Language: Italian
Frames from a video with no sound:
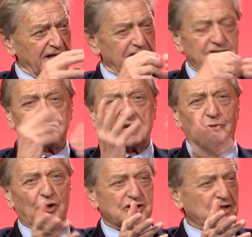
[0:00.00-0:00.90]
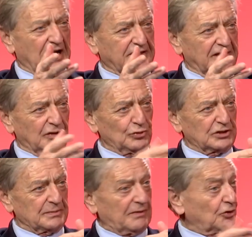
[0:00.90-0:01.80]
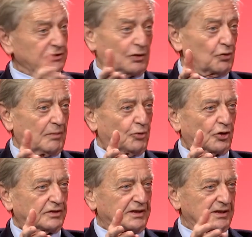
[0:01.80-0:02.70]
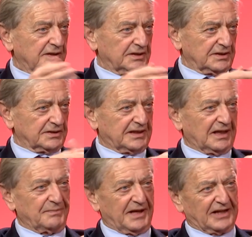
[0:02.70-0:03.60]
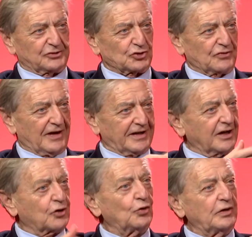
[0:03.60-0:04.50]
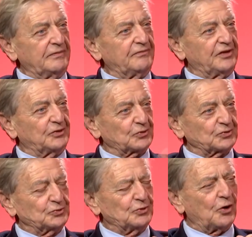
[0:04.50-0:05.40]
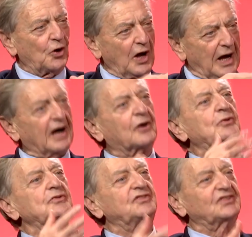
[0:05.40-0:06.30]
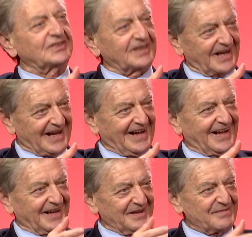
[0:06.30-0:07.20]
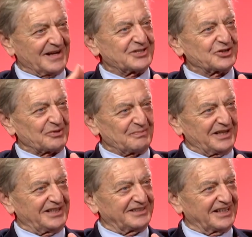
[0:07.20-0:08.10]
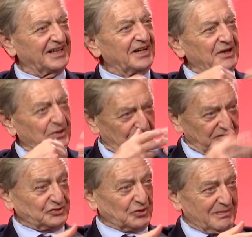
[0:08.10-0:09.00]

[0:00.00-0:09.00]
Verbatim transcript: ci siamo lasciati l'ultima volta con la morte del Beato Giovanni e con l'invito suo a considerare maggiormente questo